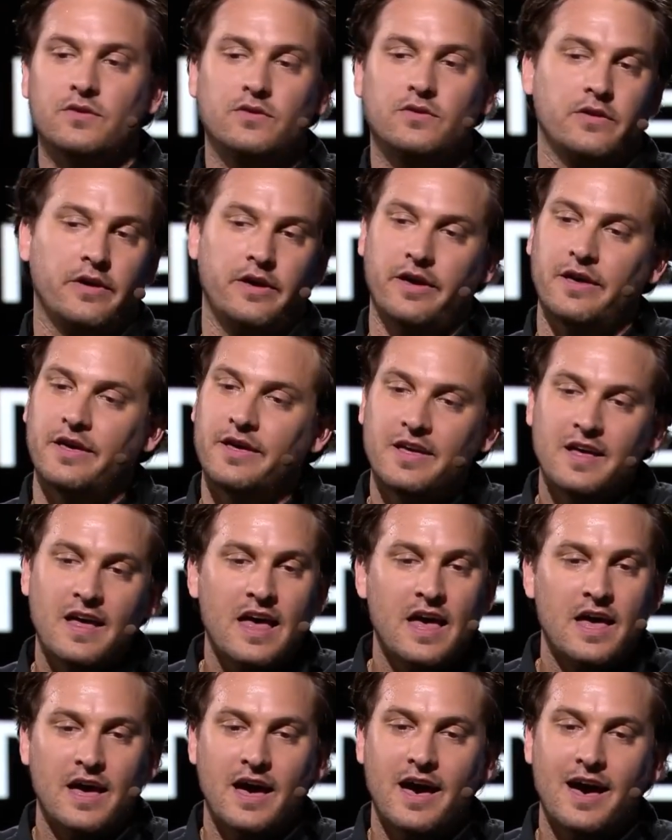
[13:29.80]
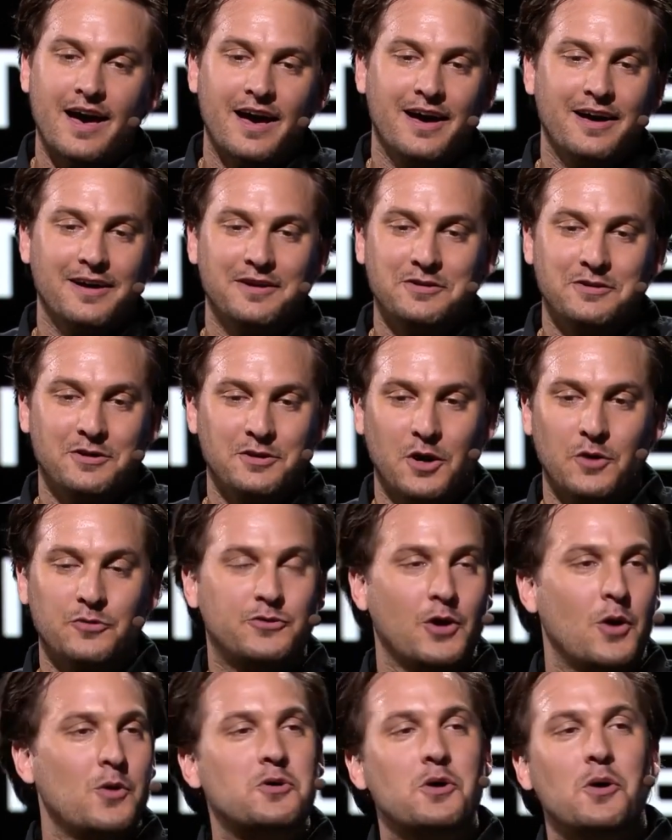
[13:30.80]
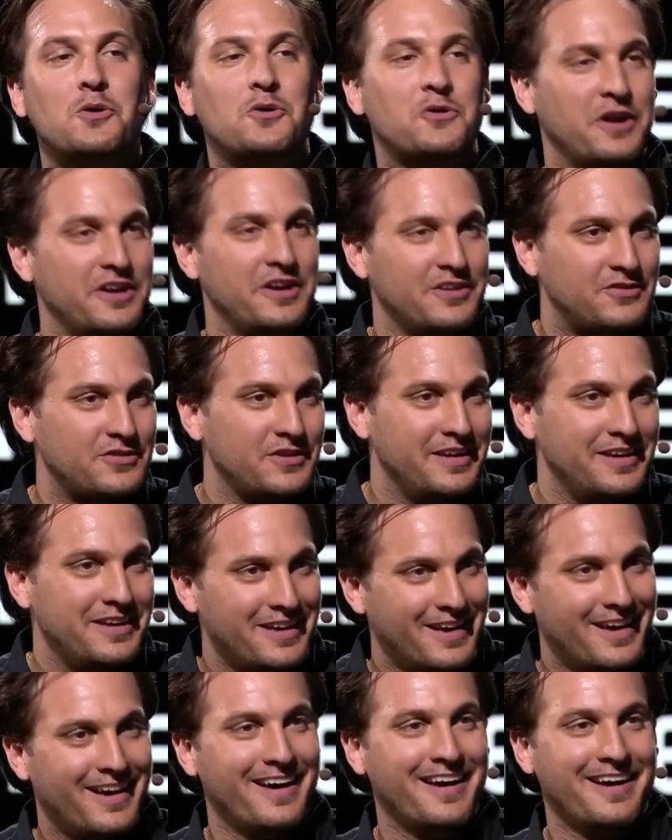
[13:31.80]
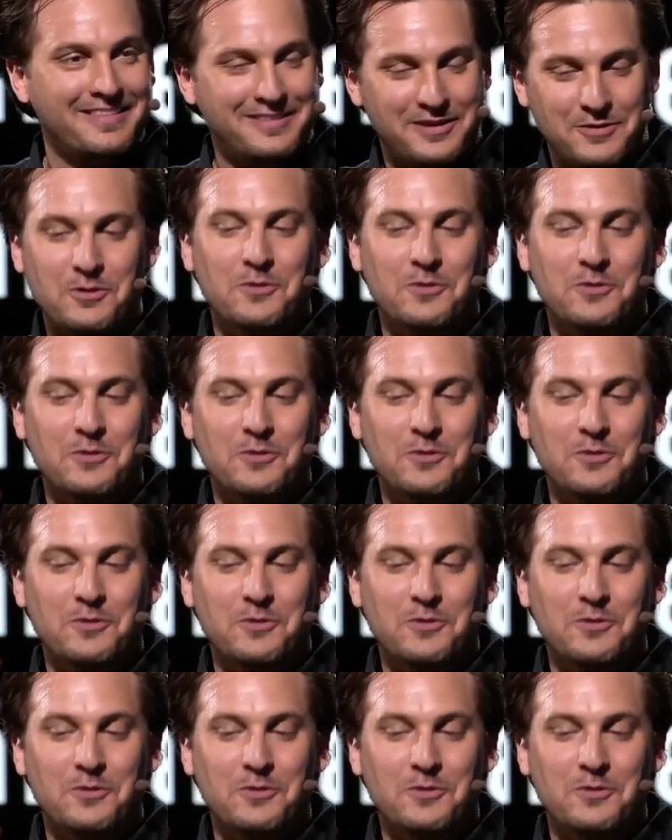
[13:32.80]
Nhưng đừng quá điên rồ. Sẽ có một đợt rơi khác ngay gần đó.